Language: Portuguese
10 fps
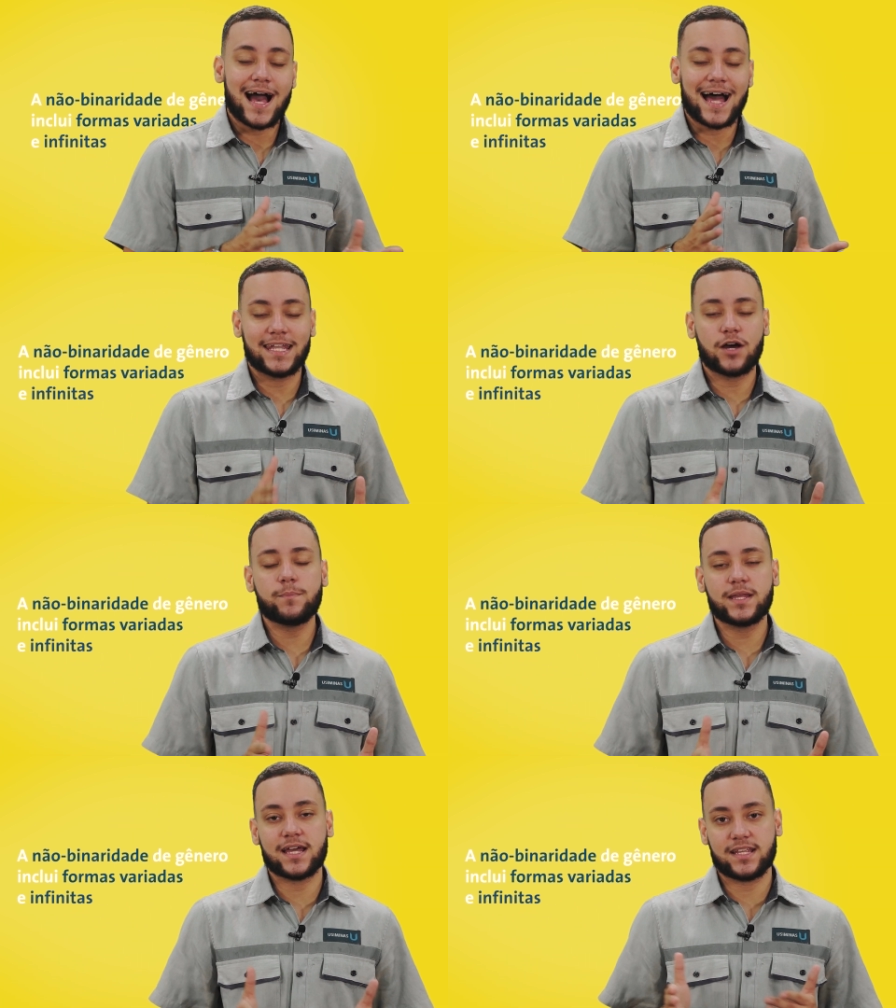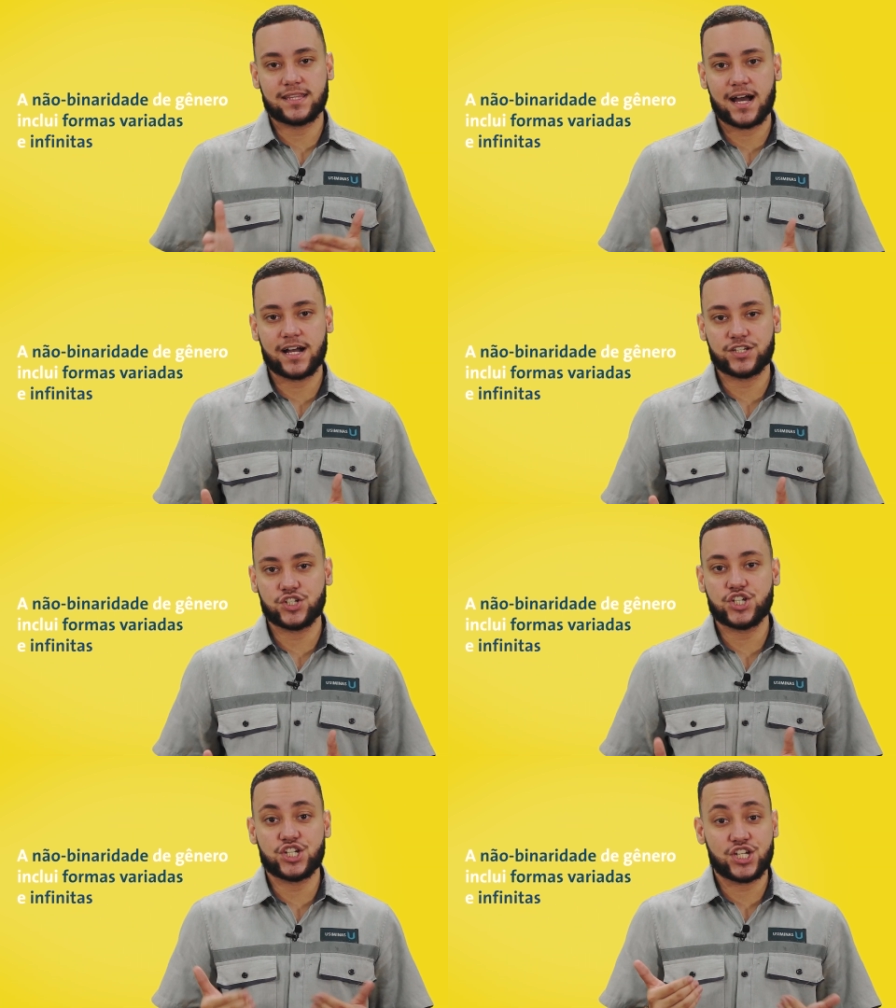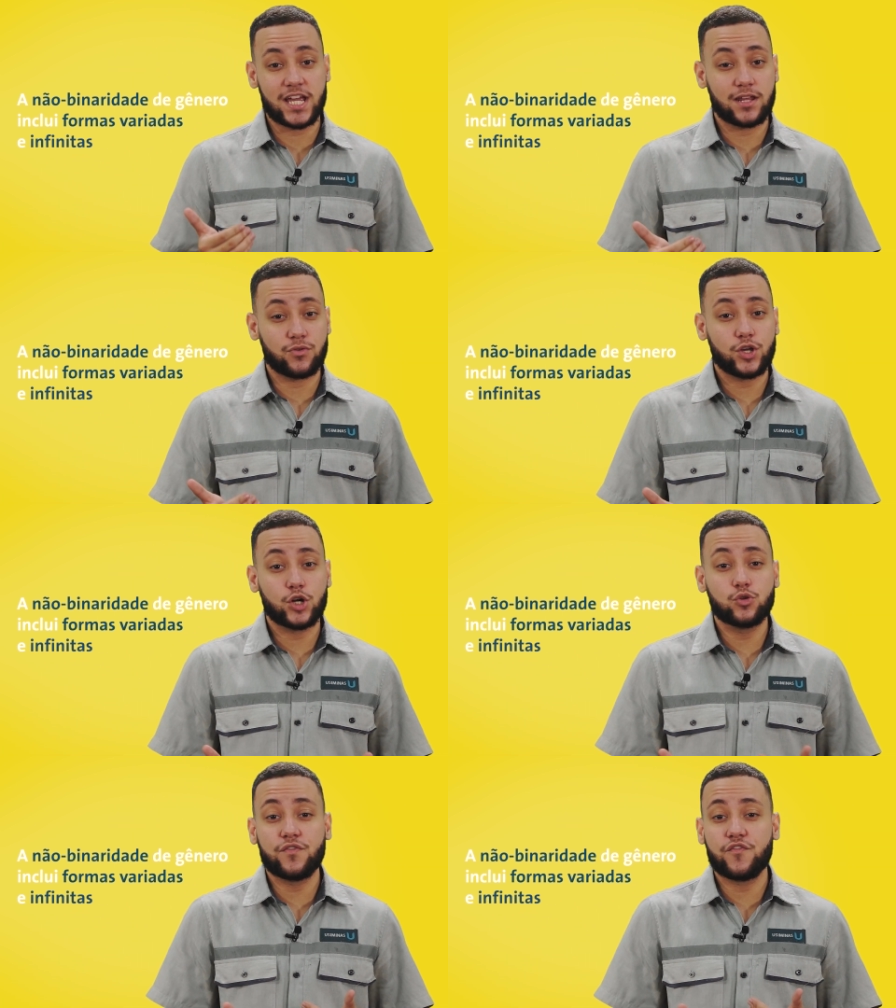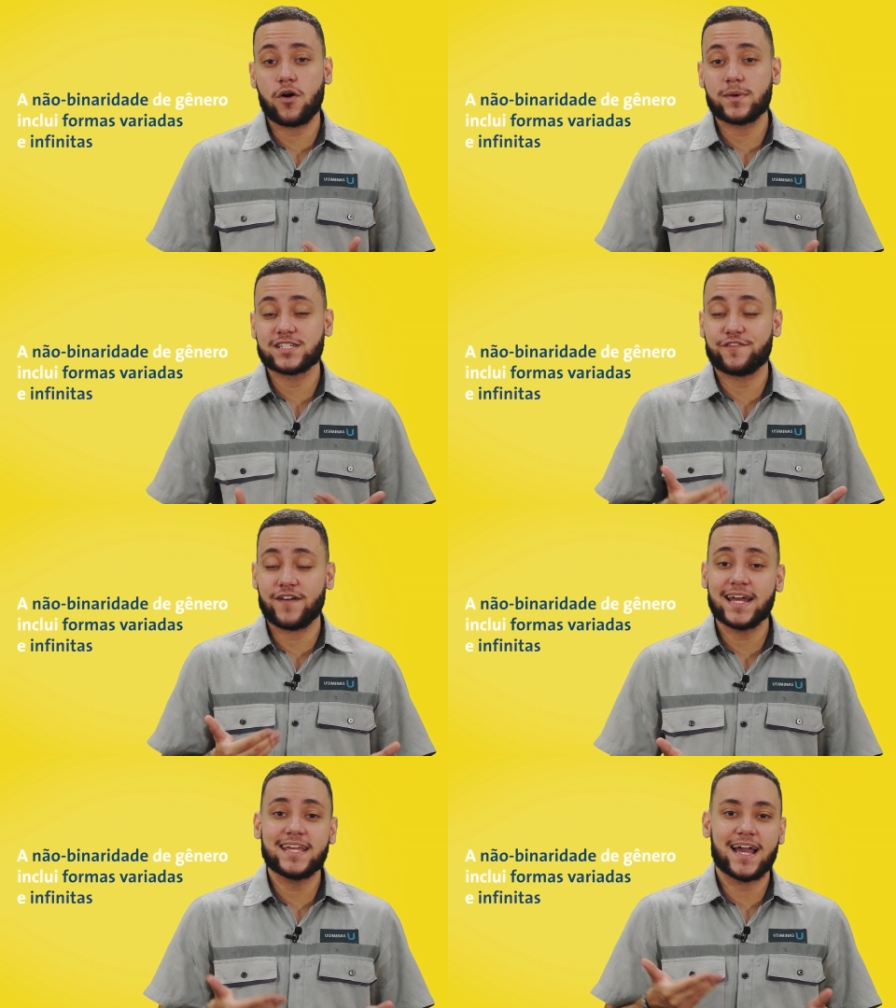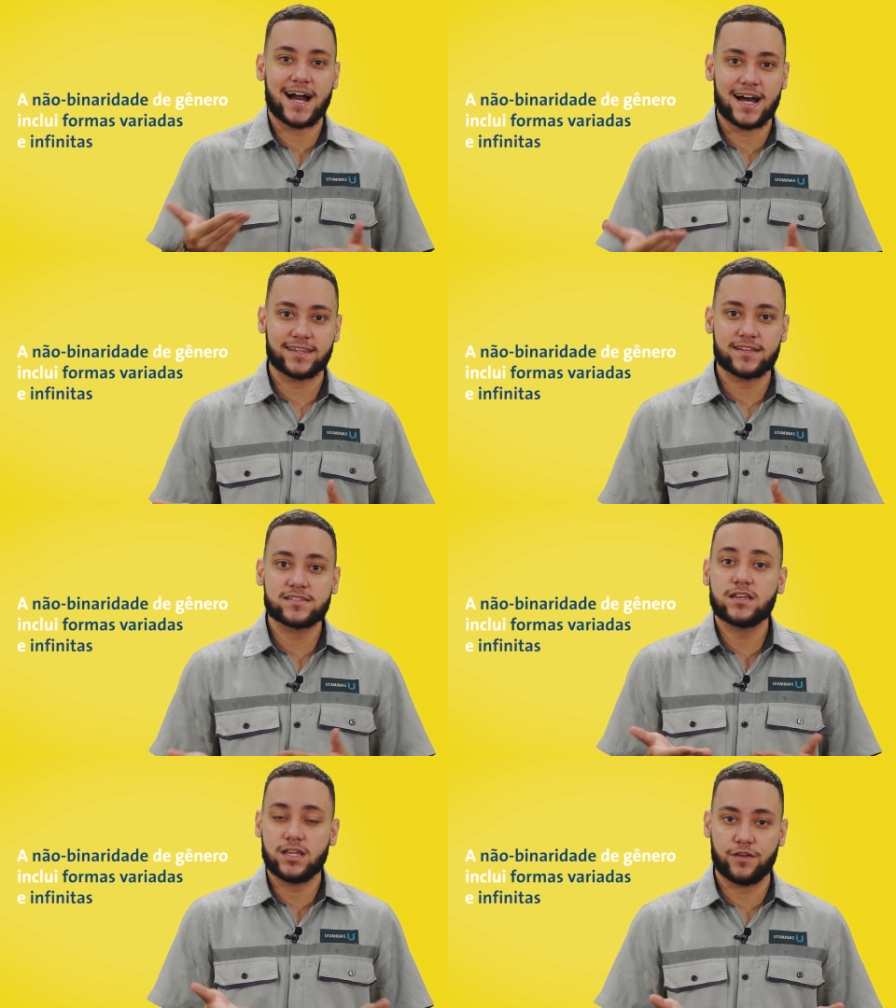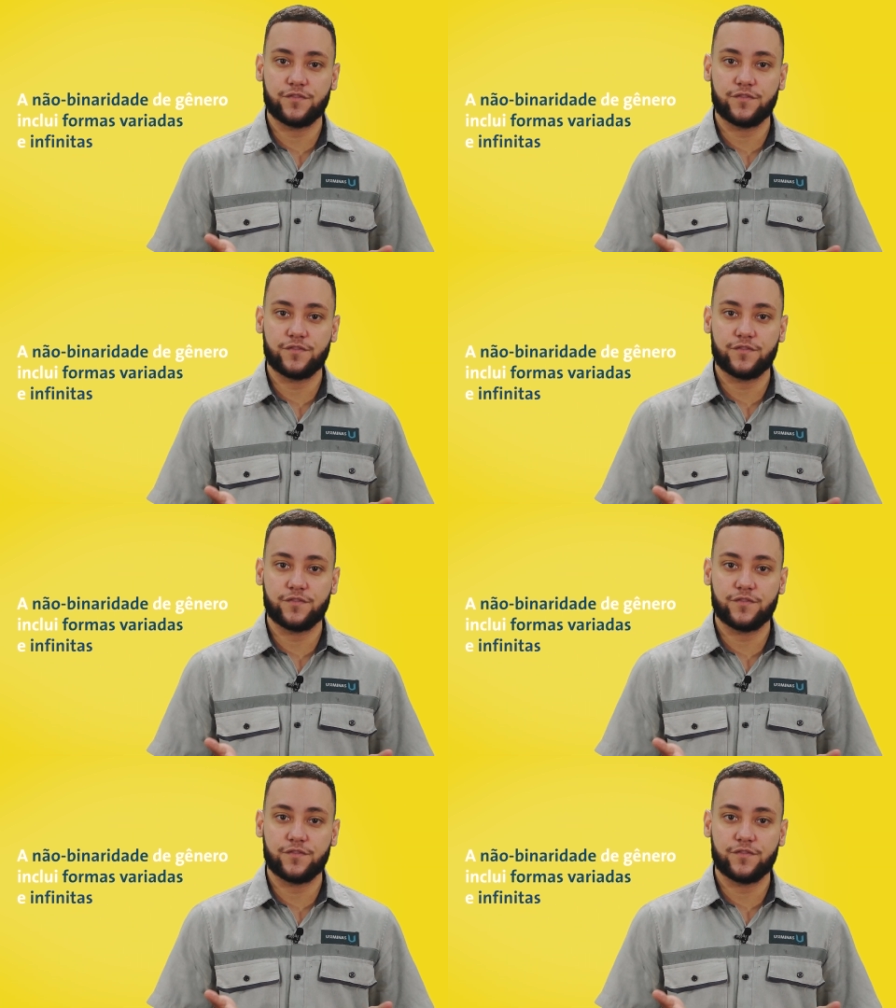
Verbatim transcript: A não binaridade de gênero inclui formas variadas e